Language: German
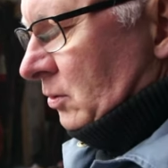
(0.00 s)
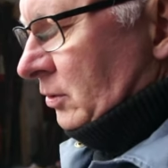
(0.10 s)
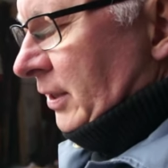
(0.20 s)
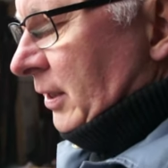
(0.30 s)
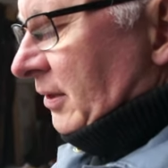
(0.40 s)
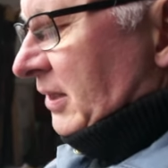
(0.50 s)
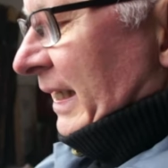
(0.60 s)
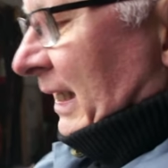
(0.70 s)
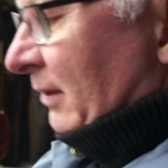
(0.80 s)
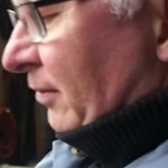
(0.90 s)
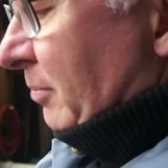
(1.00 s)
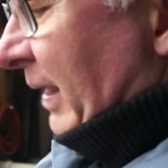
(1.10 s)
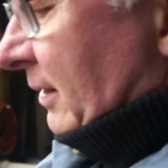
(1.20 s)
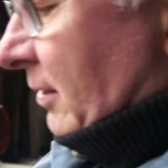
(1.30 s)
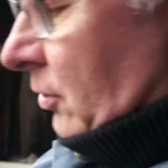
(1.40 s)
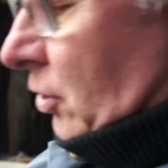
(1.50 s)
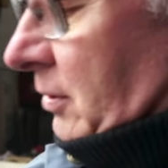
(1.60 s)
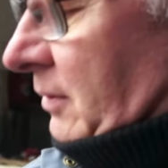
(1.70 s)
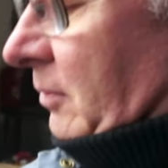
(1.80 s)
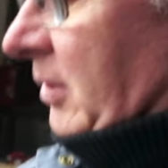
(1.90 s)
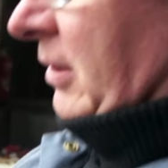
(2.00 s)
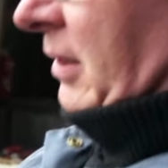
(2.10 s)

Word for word: Die ist nicht ganz symmetrisch, wenn man sich